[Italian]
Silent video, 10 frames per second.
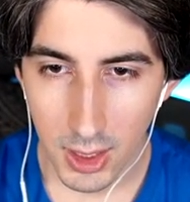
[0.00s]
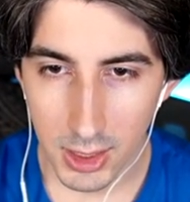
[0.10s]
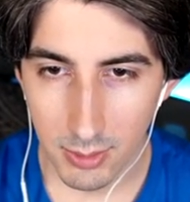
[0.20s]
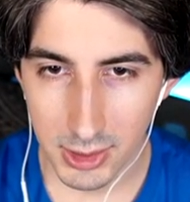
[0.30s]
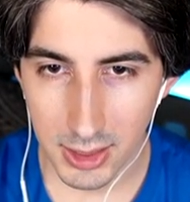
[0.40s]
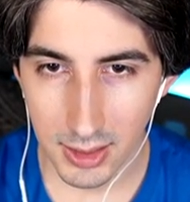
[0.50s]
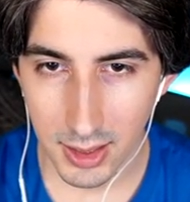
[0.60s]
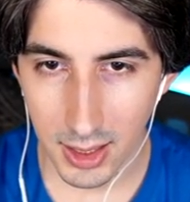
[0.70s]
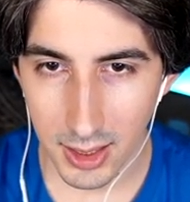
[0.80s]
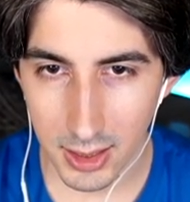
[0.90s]
Andiamo ad
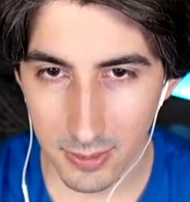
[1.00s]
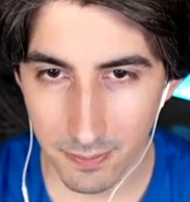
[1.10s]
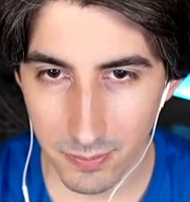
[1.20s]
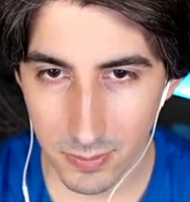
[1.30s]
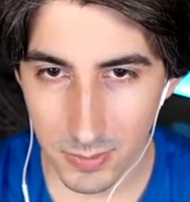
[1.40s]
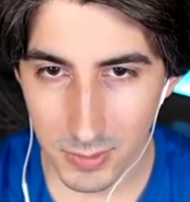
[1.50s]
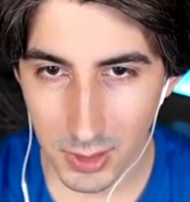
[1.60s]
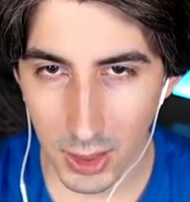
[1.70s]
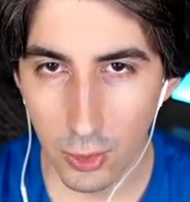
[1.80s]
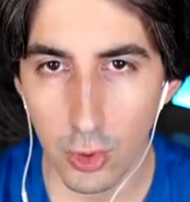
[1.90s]
attaccare.
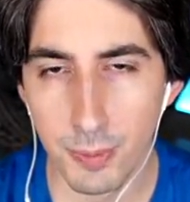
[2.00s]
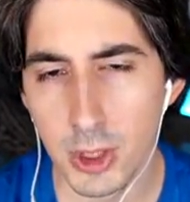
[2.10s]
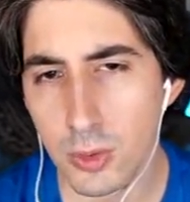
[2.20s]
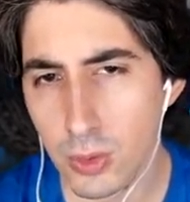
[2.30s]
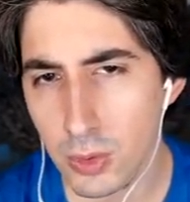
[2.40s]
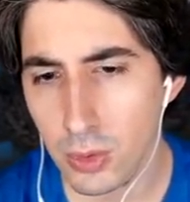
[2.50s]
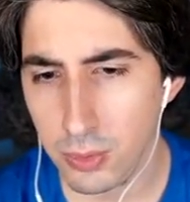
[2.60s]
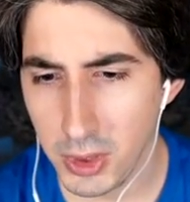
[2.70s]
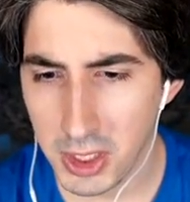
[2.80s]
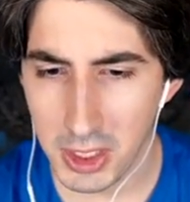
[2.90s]
Tre colpi di cui uno pure